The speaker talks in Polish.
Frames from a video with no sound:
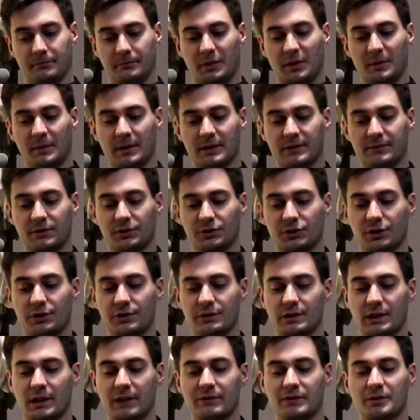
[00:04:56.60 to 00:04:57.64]
Prymas
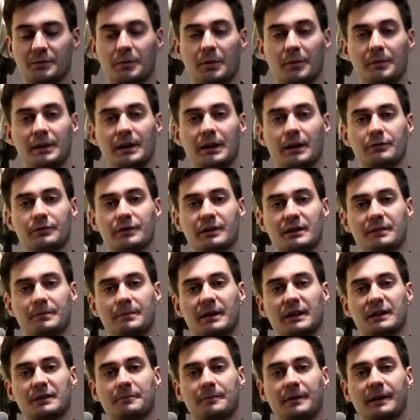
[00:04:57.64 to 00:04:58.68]
Wyszyński wspominał, że z
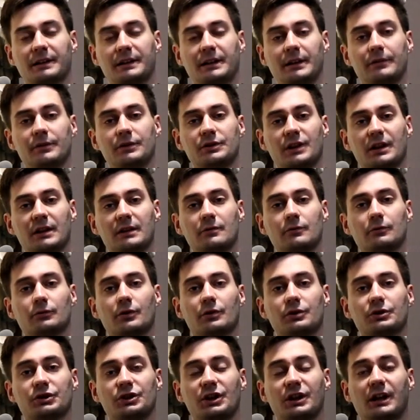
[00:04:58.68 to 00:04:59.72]
perspektywy czasu
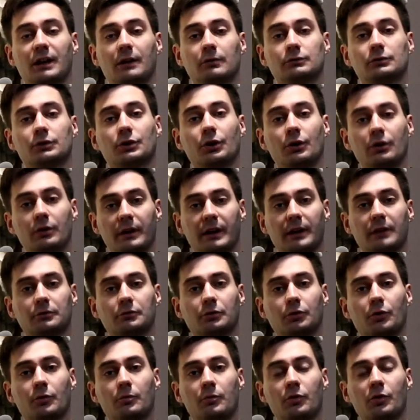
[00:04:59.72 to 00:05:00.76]
dostrzegał drogę,
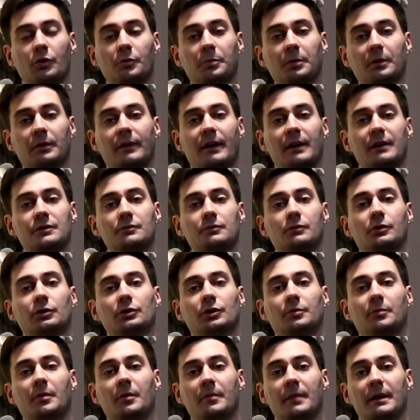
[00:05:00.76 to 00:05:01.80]
którą Bóg prowadził go
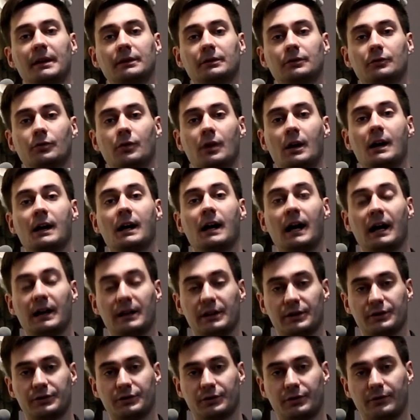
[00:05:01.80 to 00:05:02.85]
do momentu
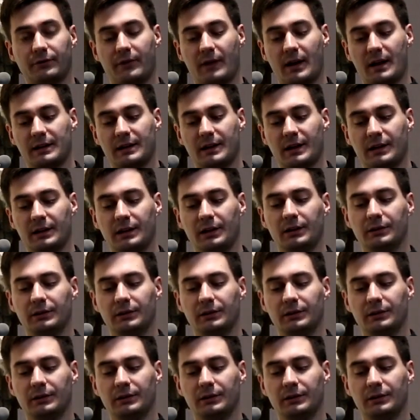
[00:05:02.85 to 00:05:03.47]
aresztowania i